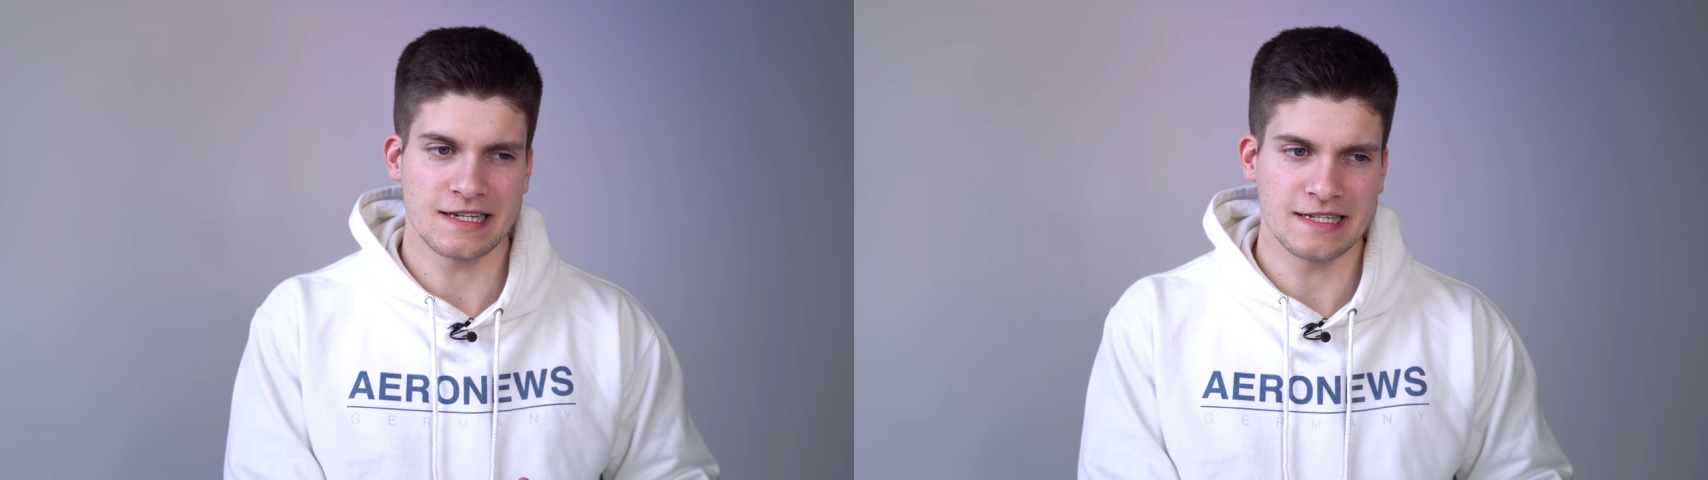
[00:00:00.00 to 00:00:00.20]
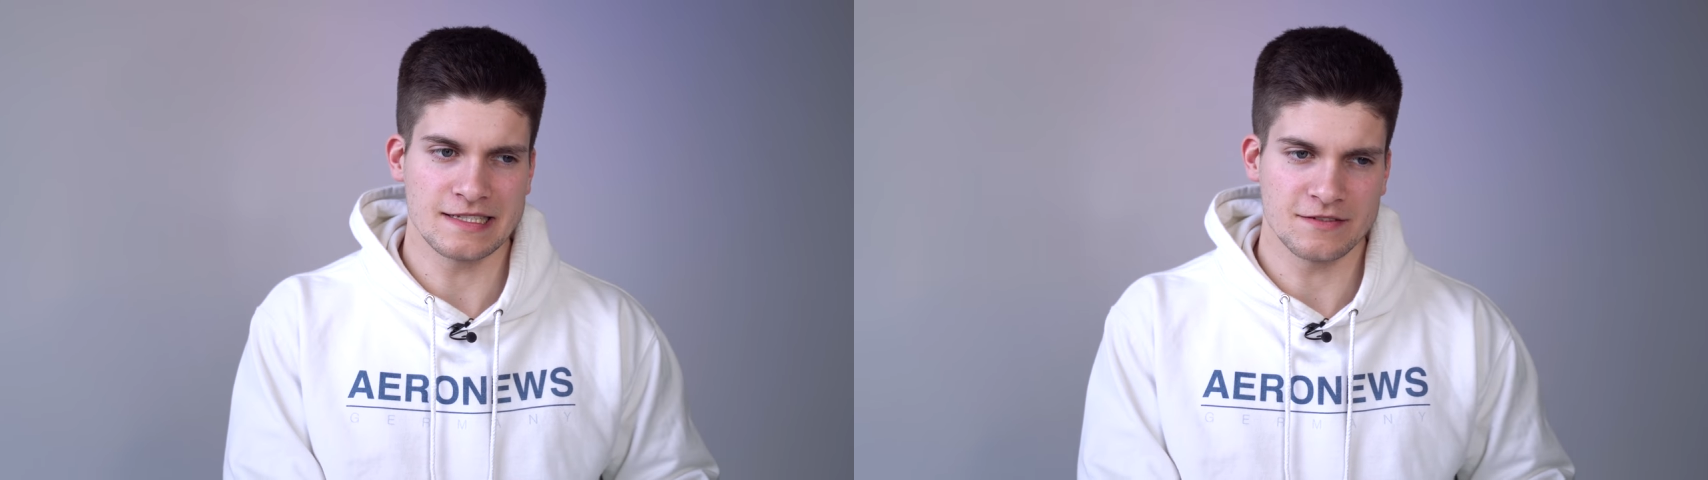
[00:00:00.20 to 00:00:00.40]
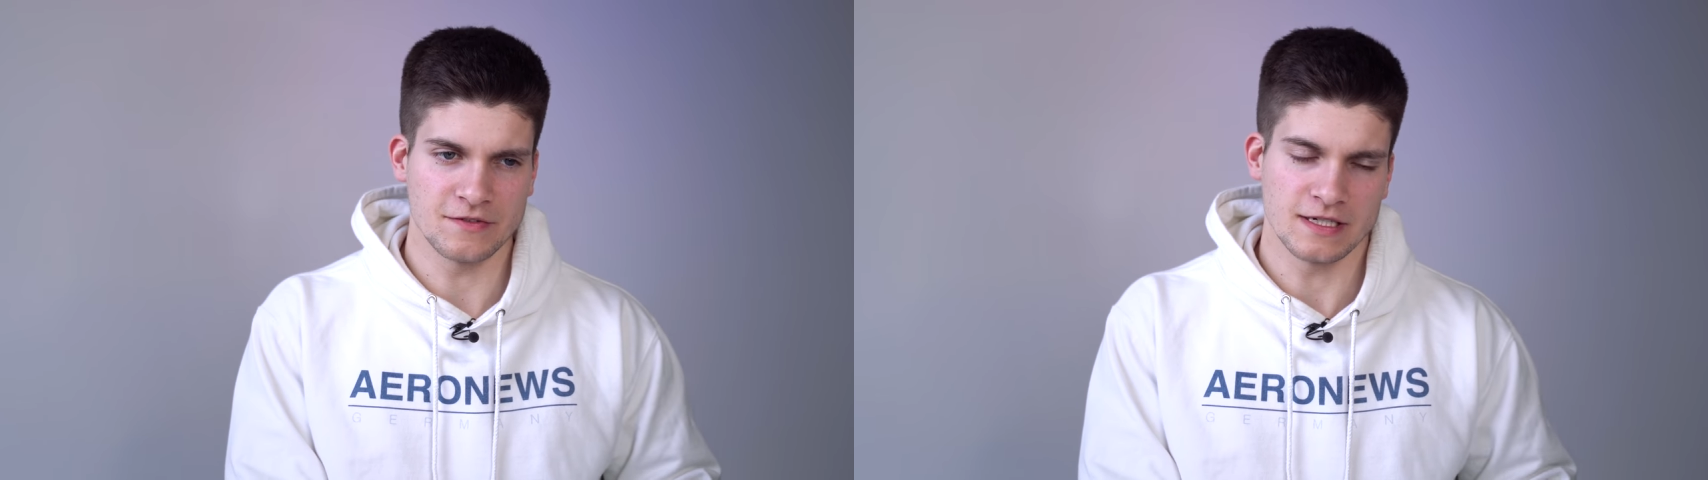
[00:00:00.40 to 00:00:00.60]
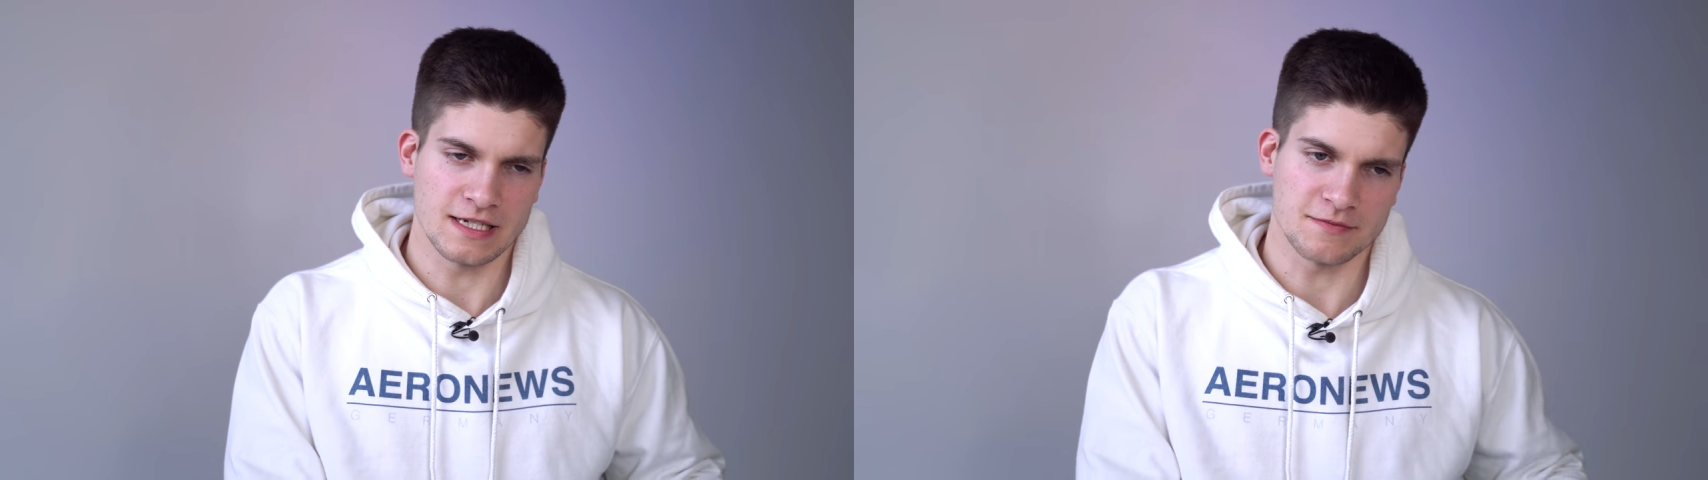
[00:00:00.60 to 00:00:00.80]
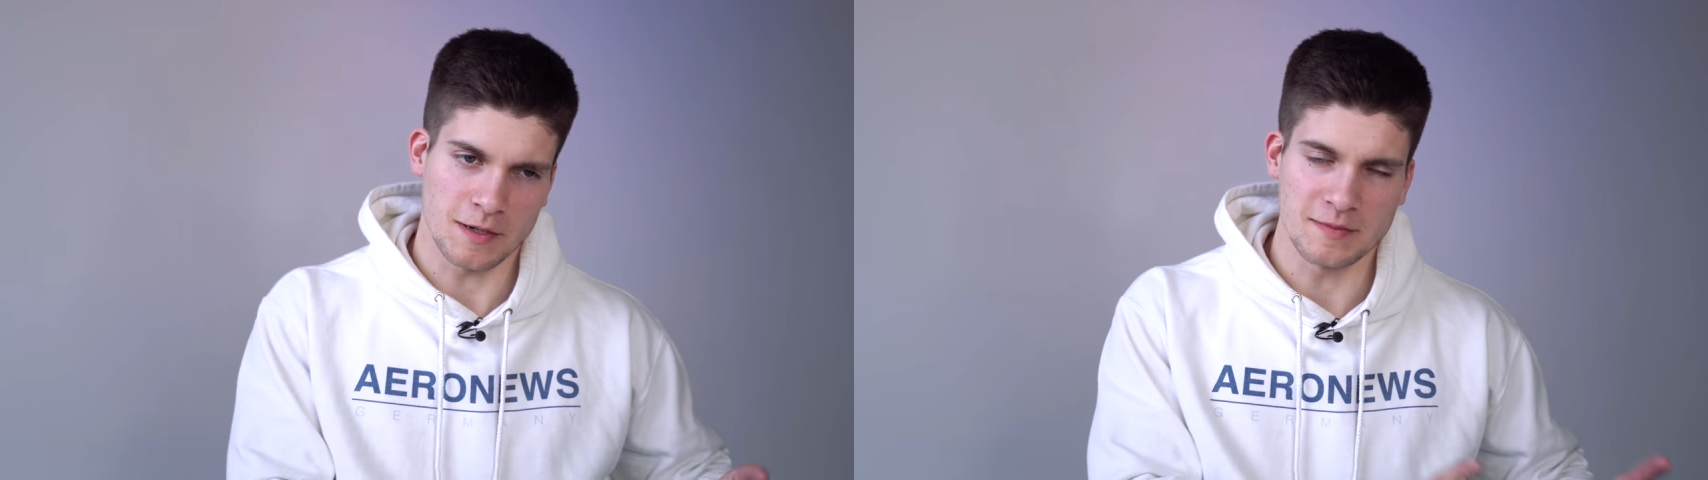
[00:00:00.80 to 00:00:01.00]
als wir
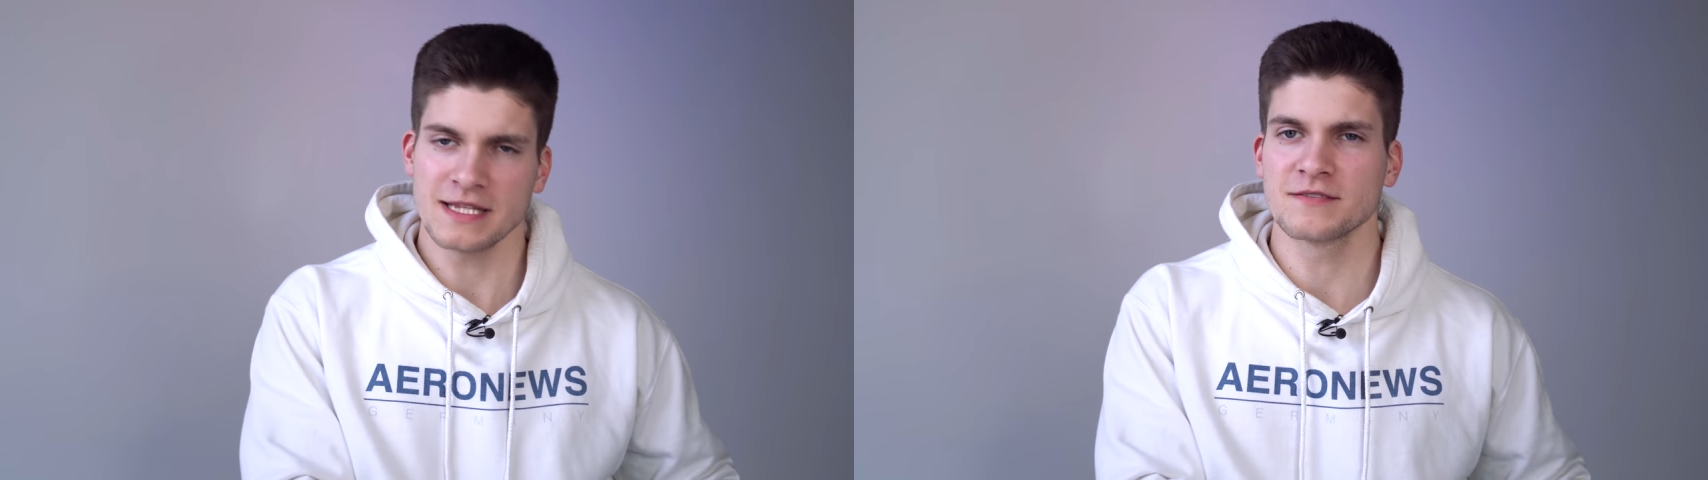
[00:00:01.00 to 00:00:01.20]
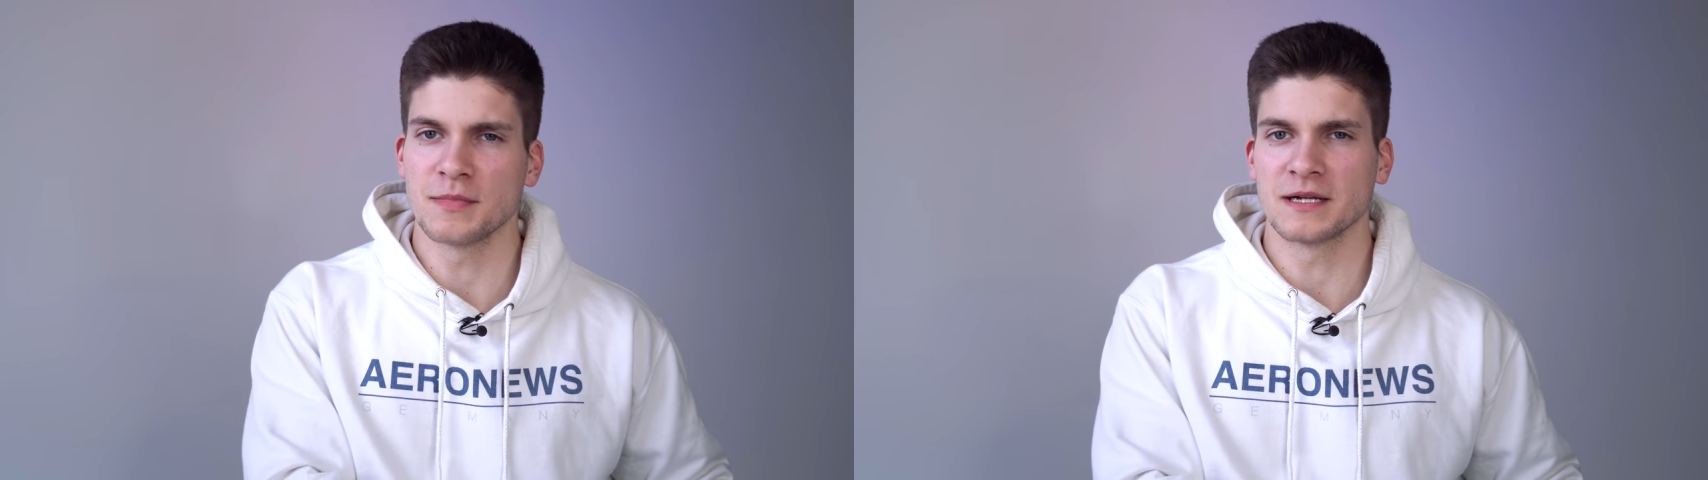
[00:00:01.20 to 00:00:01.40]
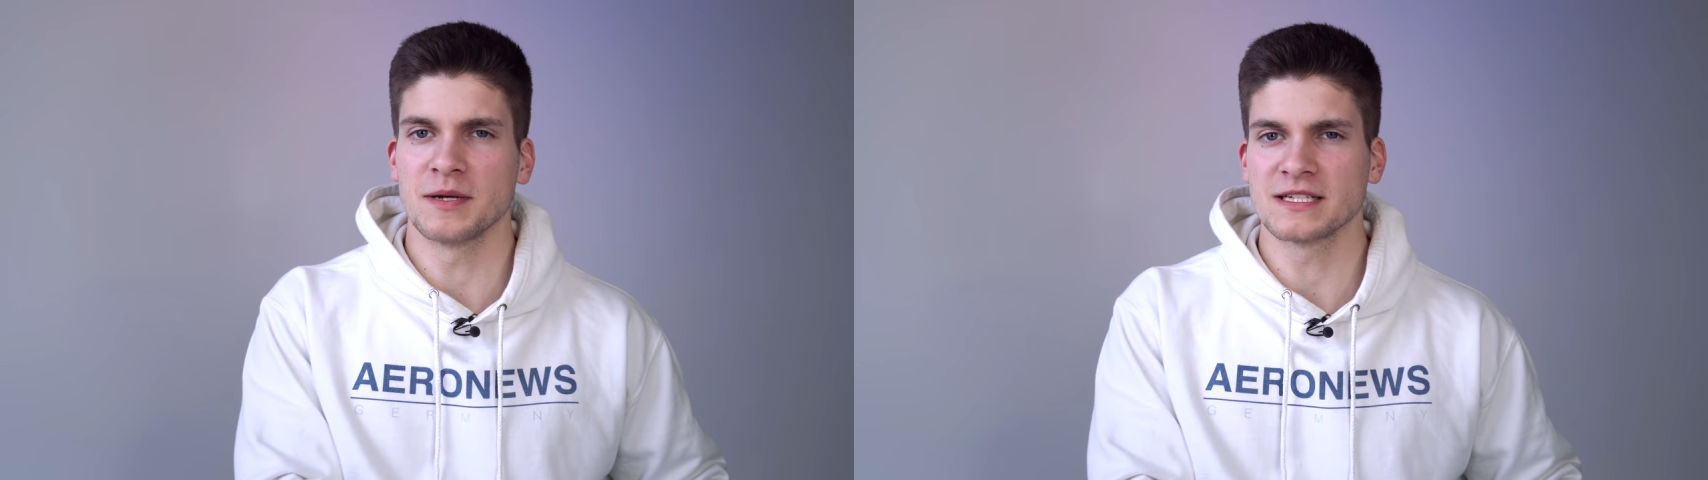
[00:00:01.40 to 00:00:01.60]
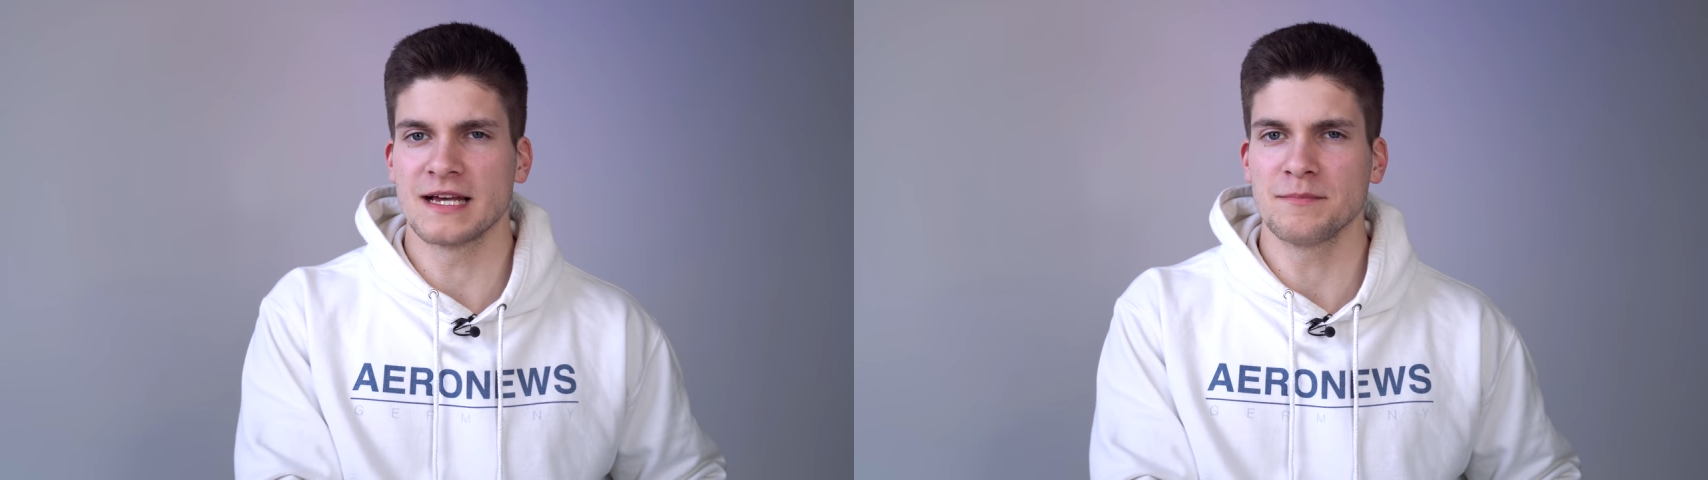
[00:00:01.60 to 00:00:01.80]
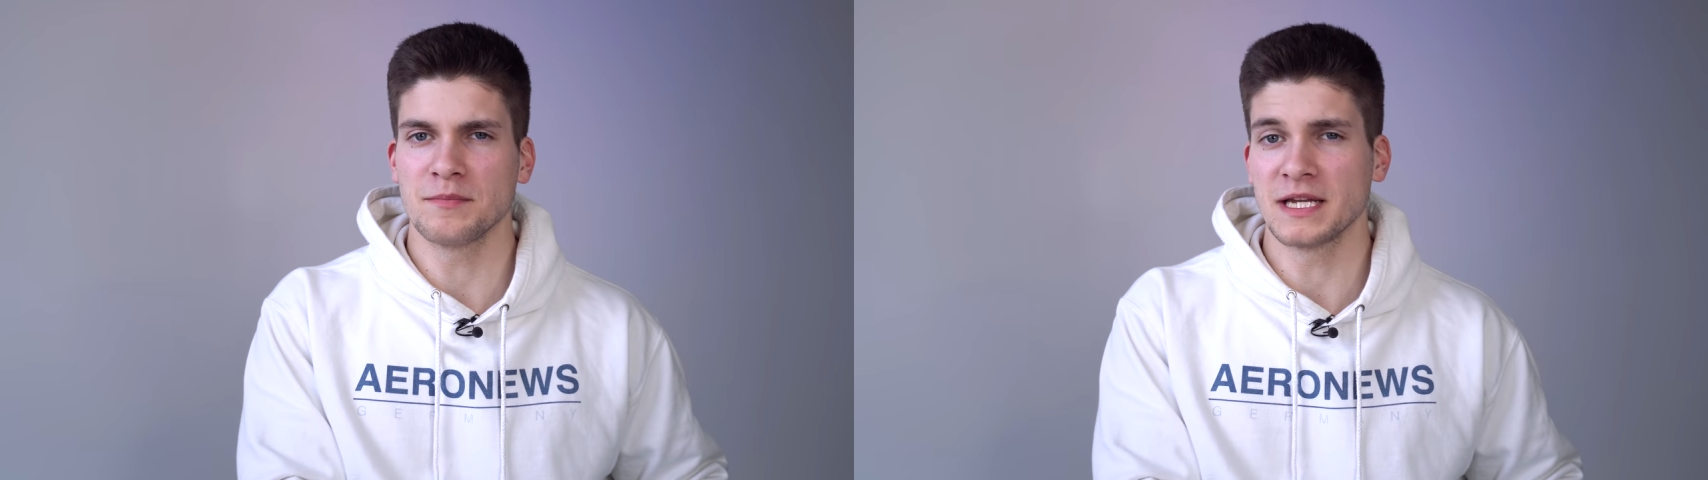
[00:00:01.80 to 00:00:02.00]
das beim letzten Mal gemacht haben,